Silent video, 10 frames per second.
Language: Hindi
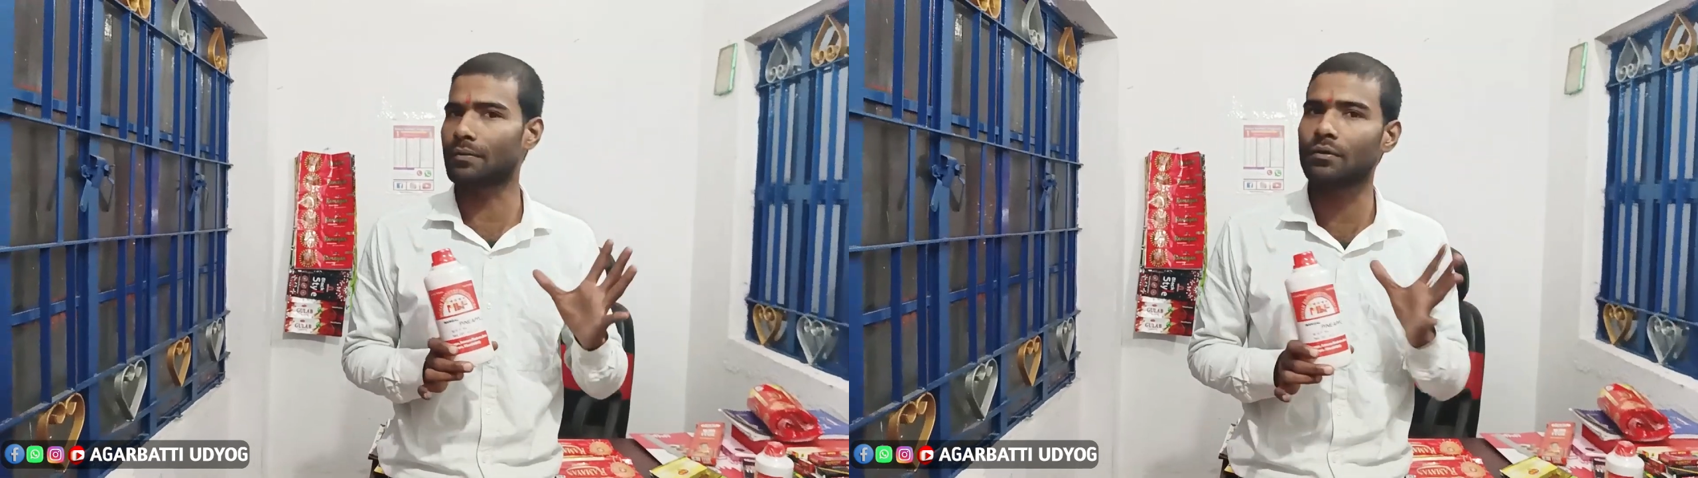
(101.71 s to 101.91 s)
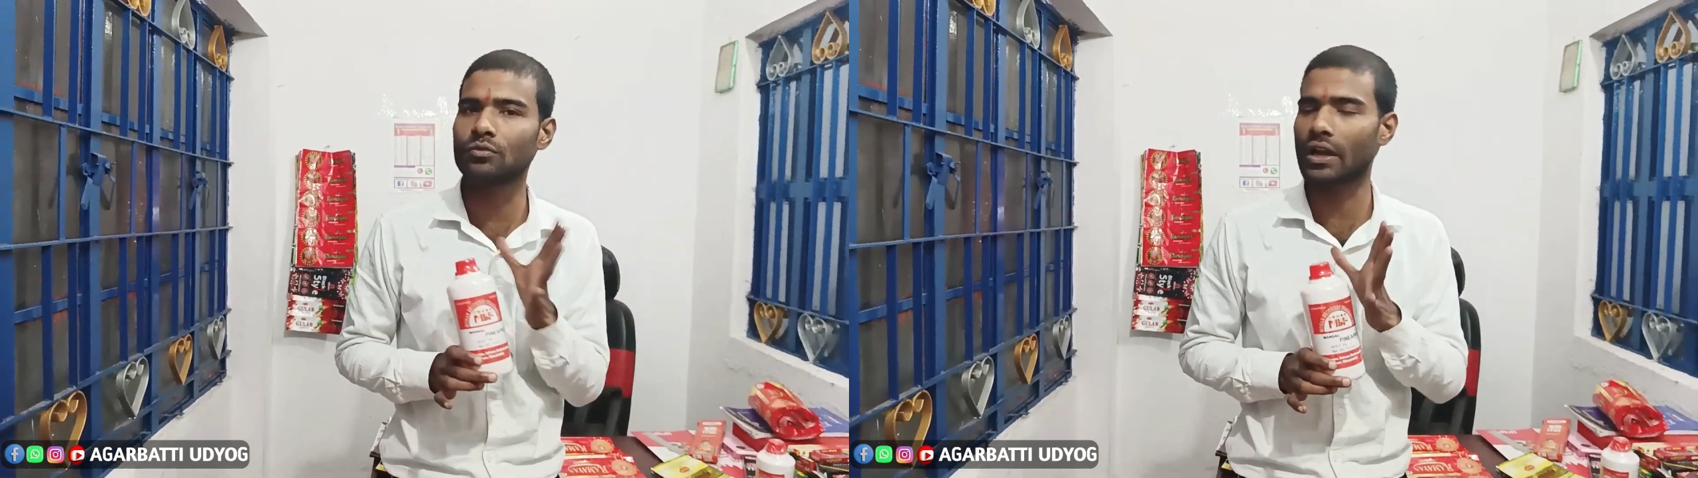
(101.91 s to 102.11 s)

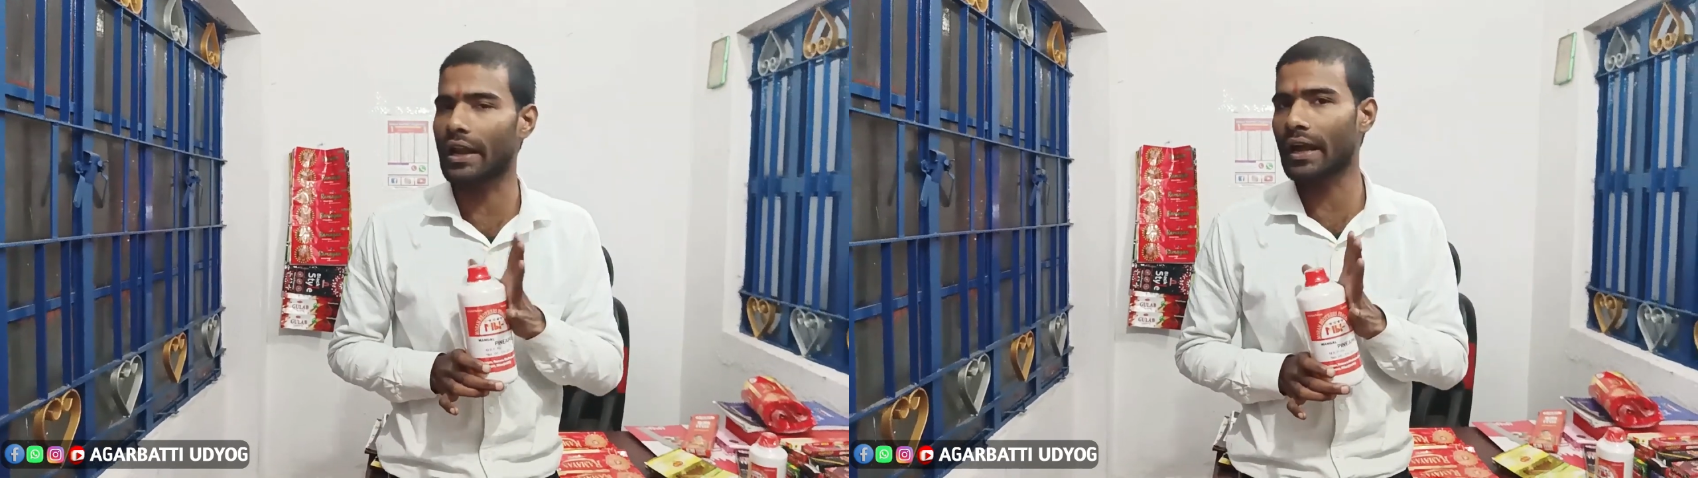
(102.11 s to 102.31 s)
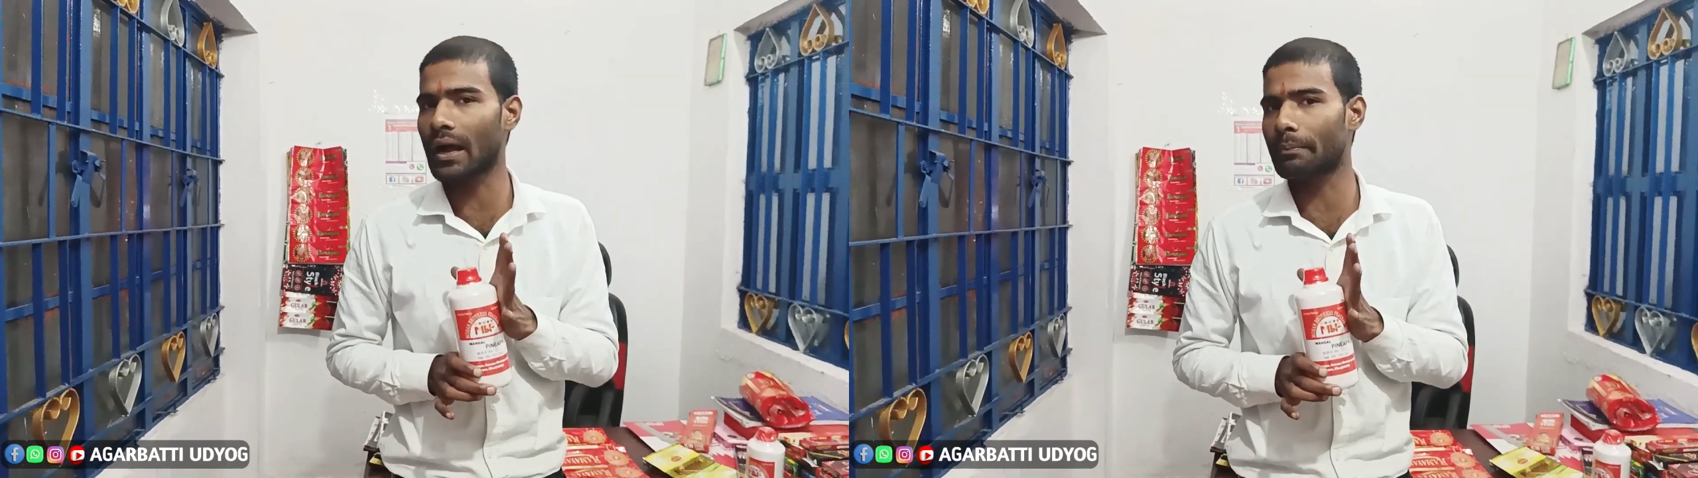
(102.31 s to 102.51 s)
परफ्यूम
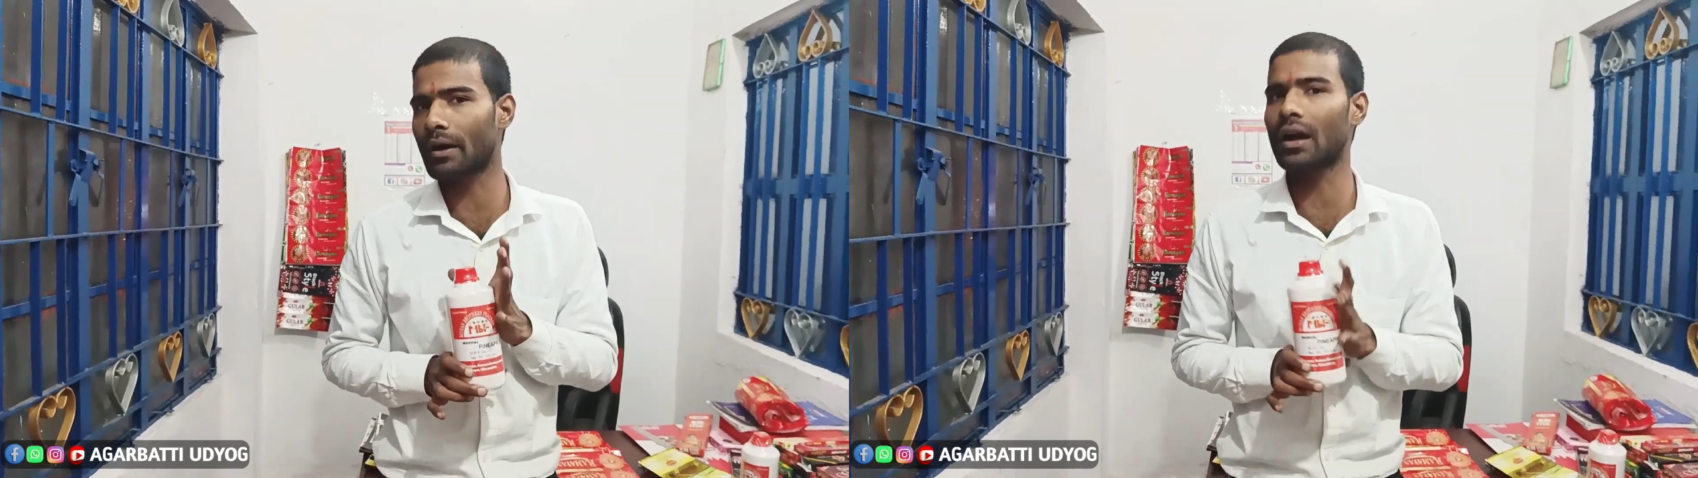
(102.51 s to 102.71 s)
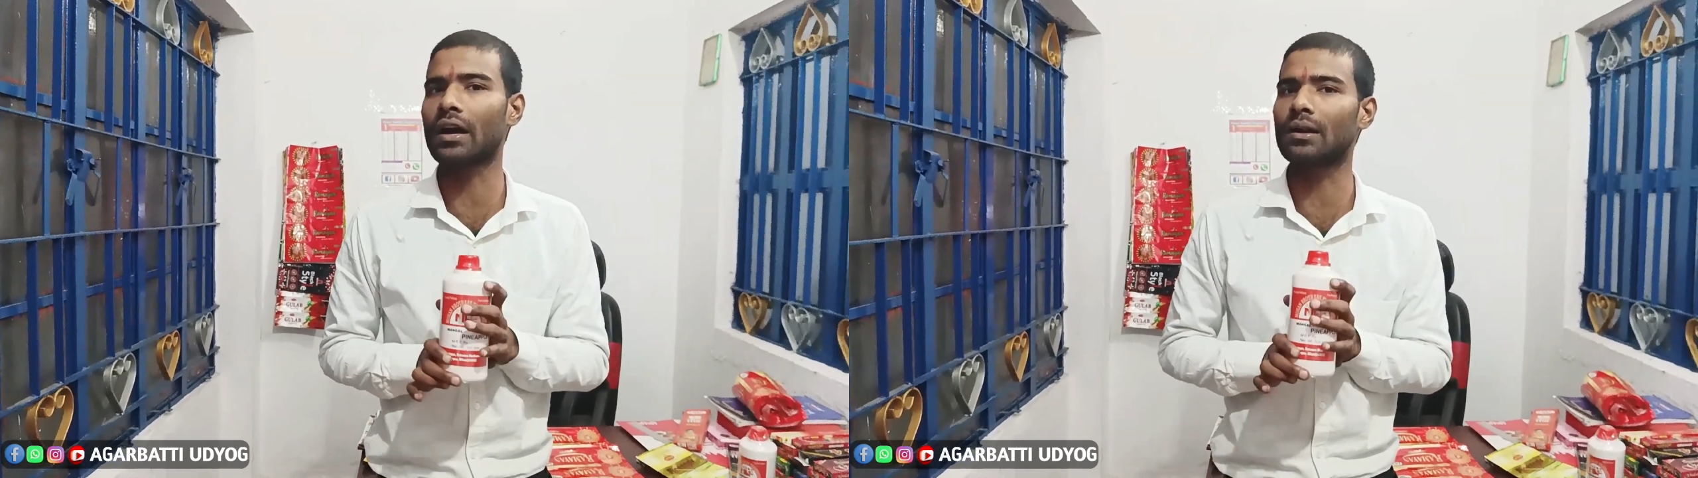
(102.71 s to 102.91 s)
चलेगा
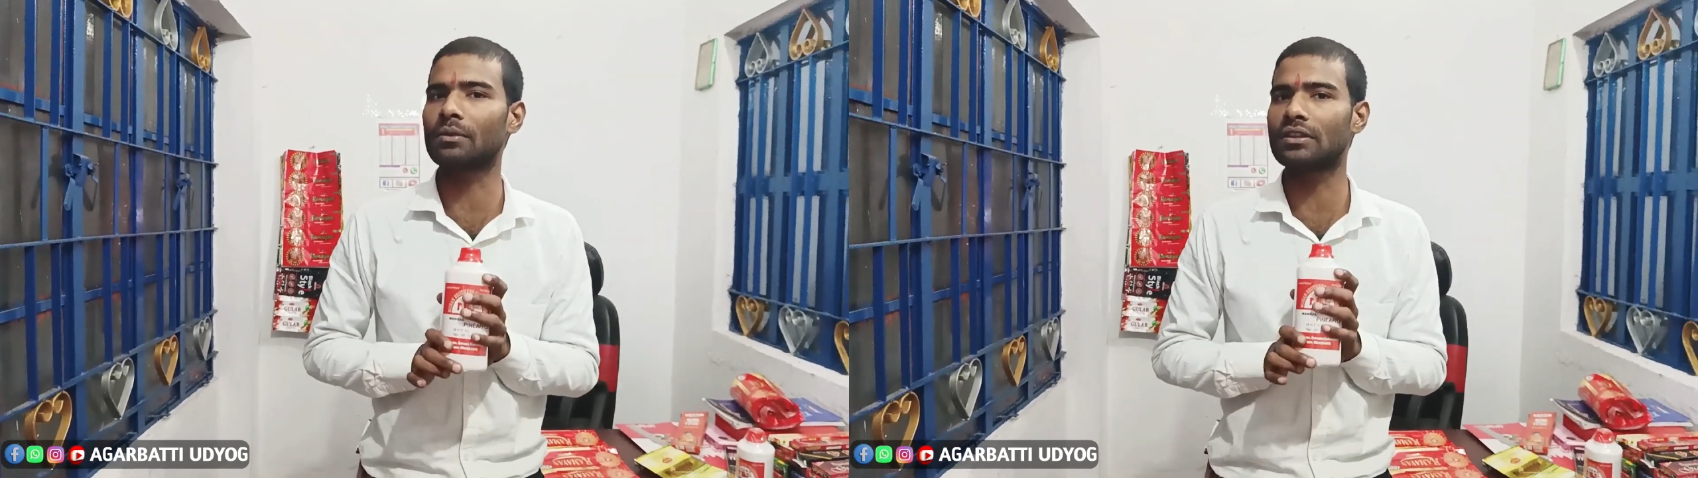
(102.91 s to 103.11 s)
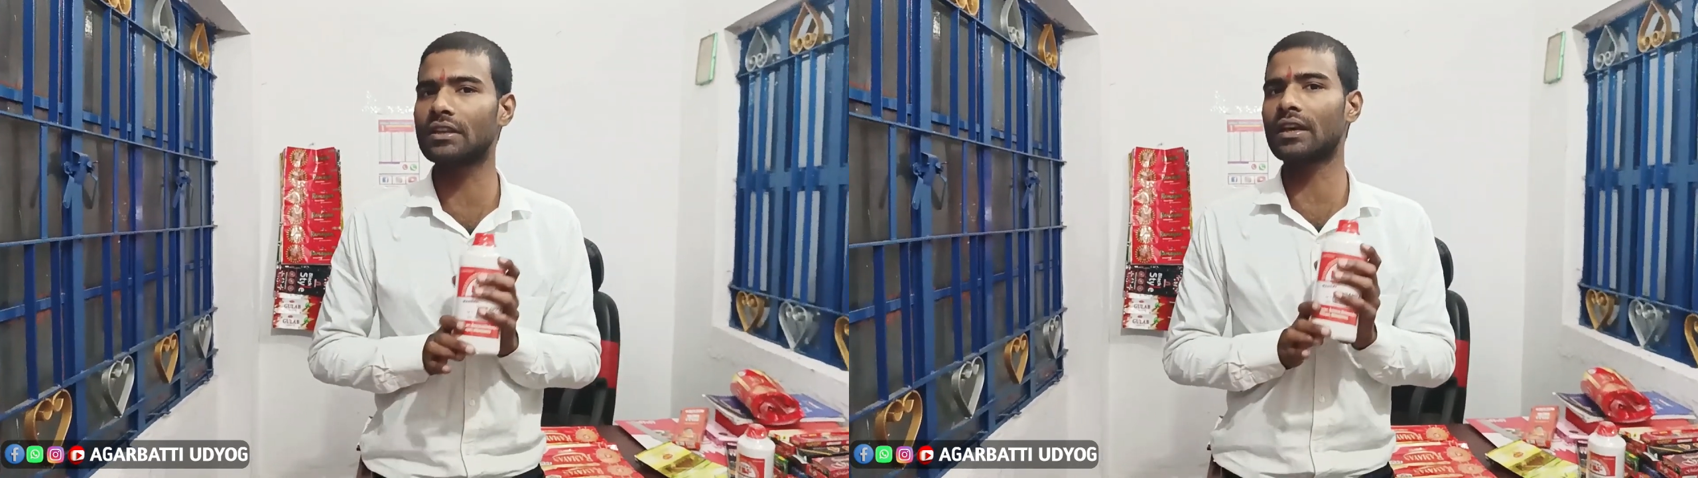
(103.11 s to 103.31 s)
आपका
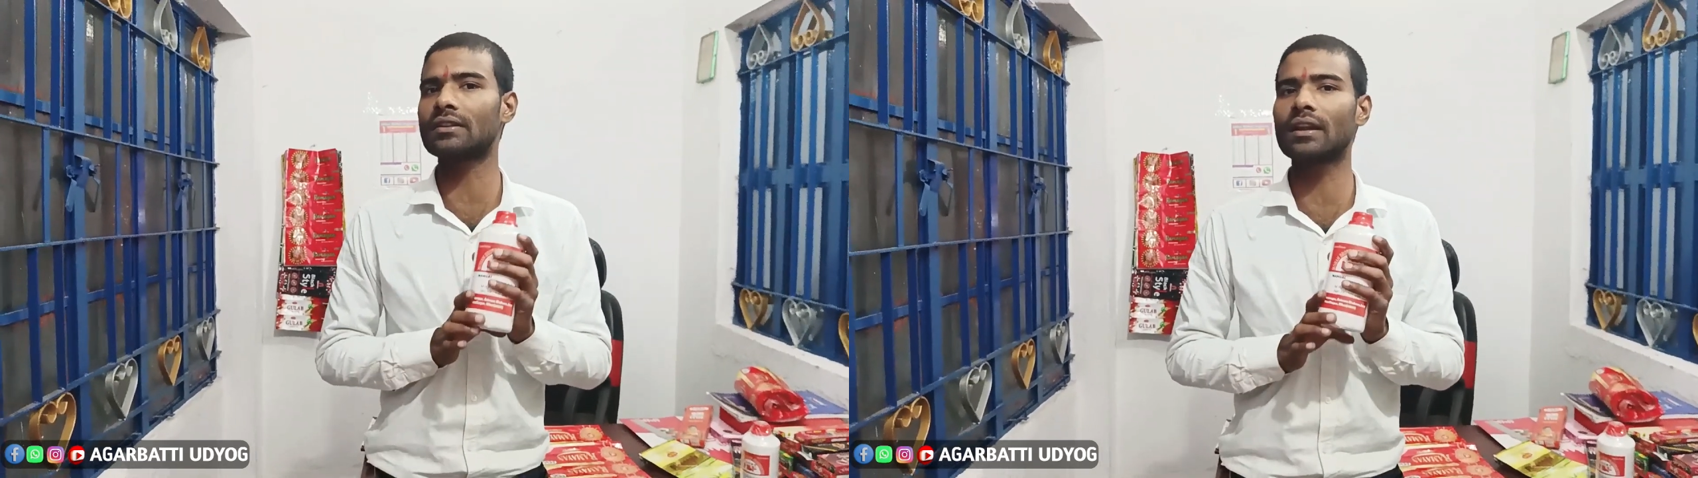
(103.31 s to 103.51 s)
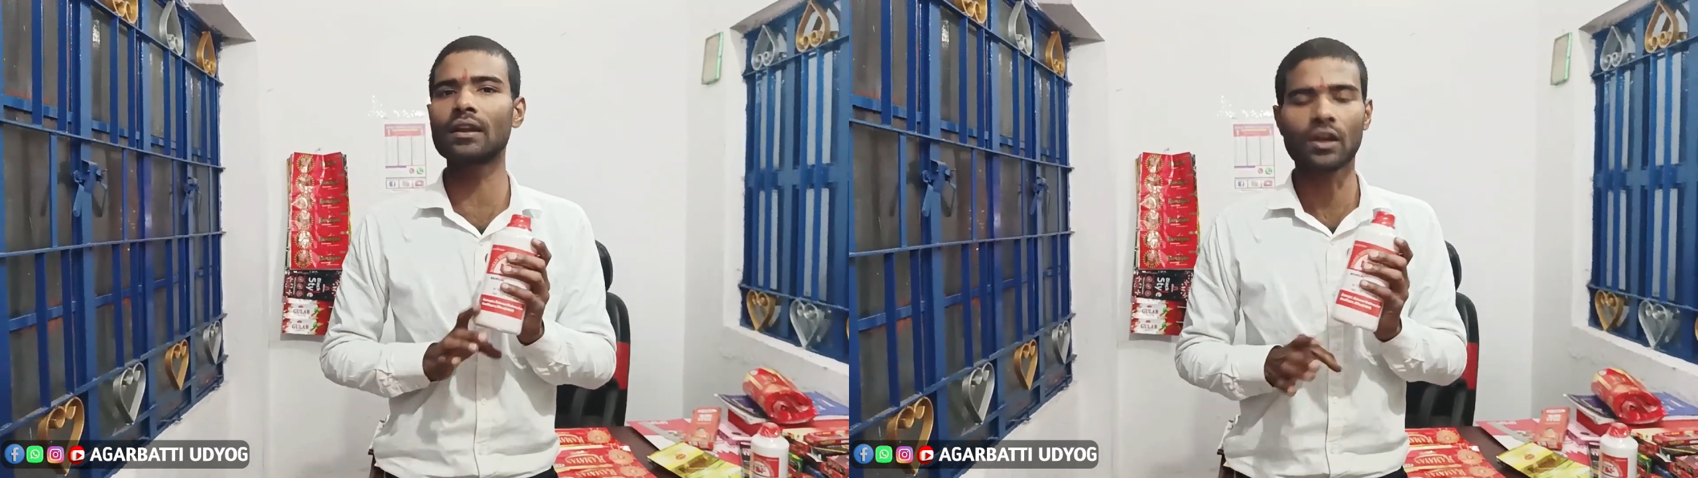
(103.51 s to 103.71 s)
अगरबत्ती के
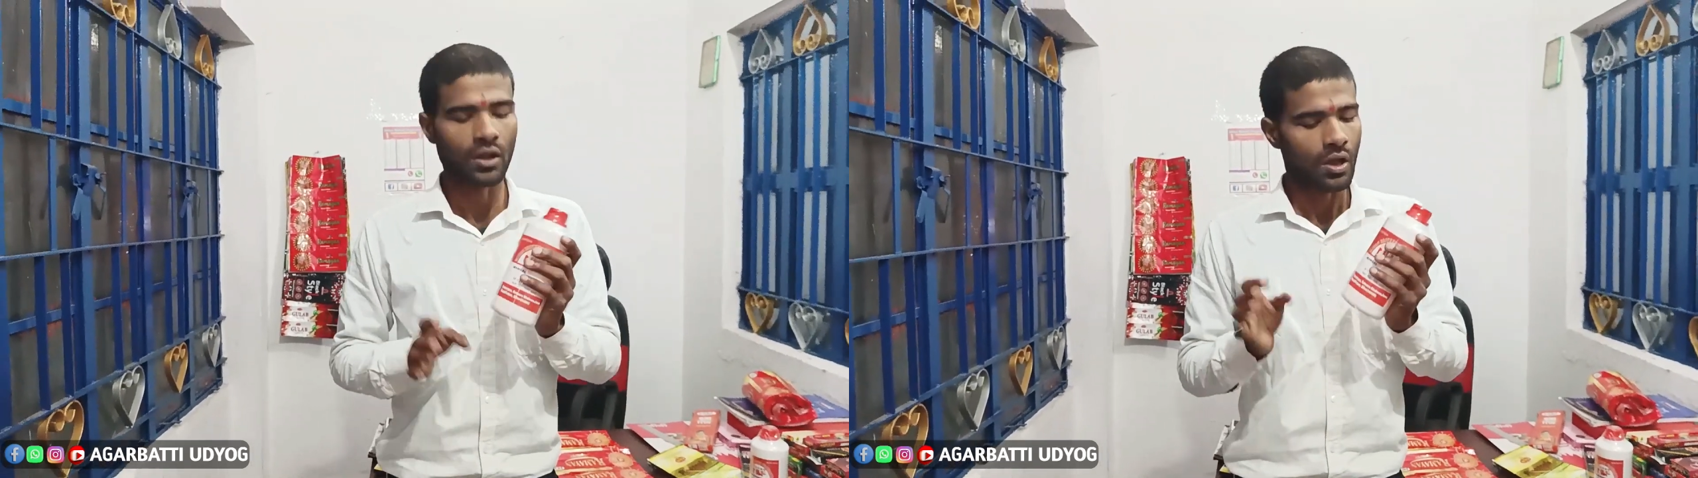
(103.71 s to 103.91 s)
अंदर